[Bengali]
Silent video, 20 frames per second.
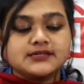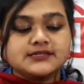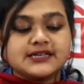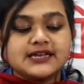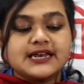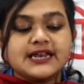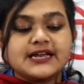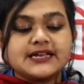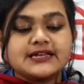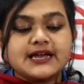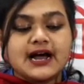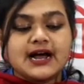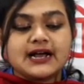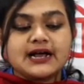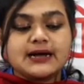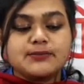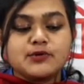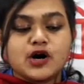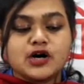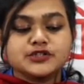সিলেট
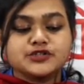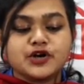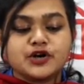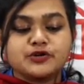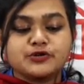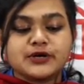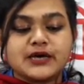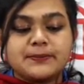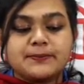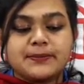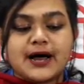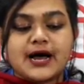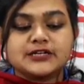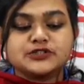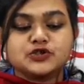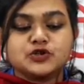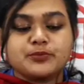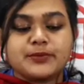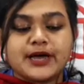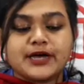ঢাকা মহাসড়কে বাস
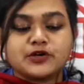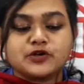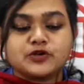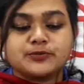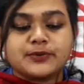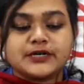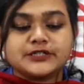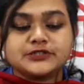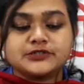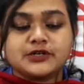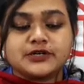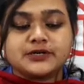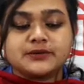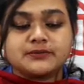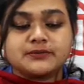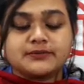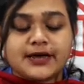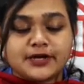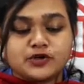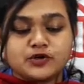ও মাইক্রোবাস
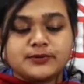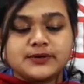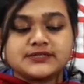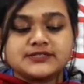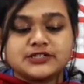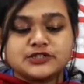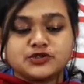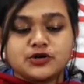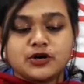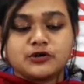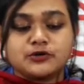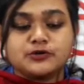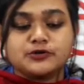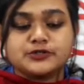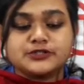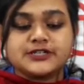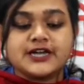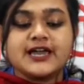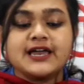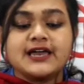মাইক্রোবাসের
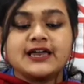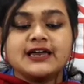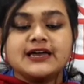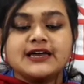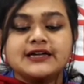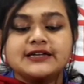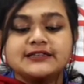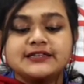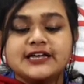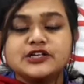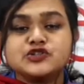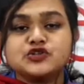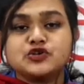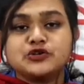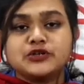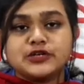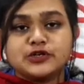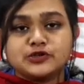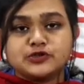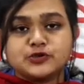সংঘর্ষে তিনজন
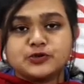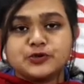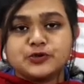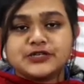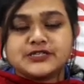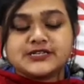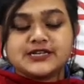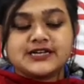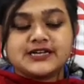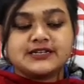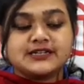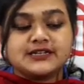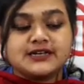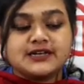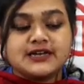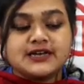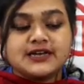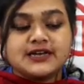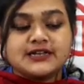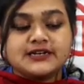নিহত হয়েছেন
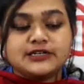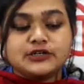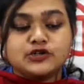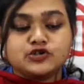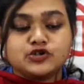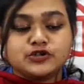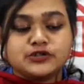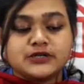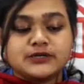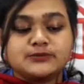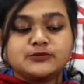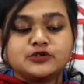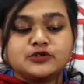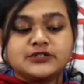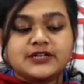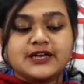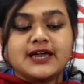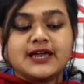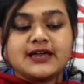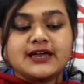নিহতদের
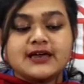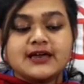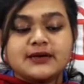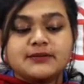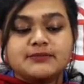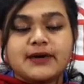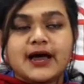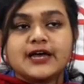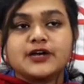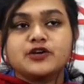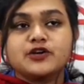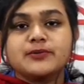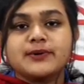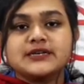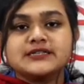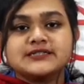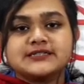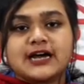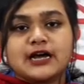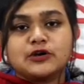মধ্যে
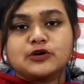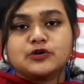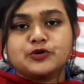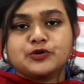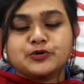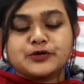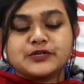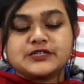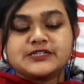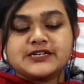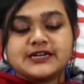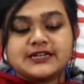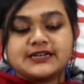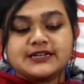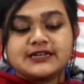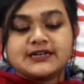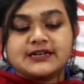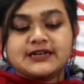মাইক্রোবাস চালকও রয়েছেন